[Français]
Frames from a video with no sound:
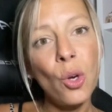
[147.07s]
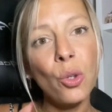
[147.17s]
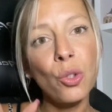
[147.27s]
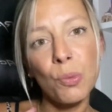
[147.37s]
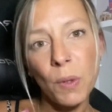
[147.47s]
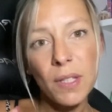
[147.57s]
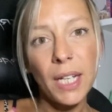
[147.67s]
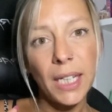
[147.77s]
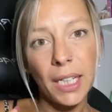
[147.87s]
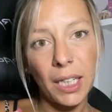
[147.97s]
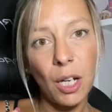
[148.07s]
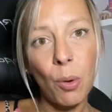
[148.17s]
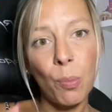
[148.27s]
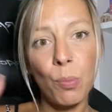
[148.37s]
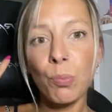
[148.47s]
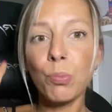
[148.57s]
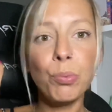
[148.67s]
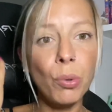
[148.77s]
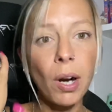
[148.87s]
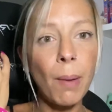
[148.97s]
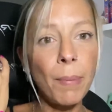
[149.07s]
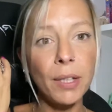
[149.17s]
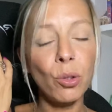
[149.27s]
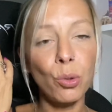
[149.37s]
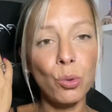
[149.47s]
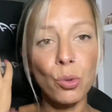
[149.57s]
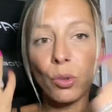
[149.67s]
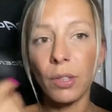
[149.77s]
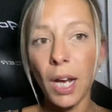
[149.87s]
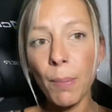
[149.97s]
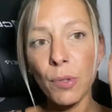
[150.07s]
que je pense acquérir pour la mettre de ce côté-là,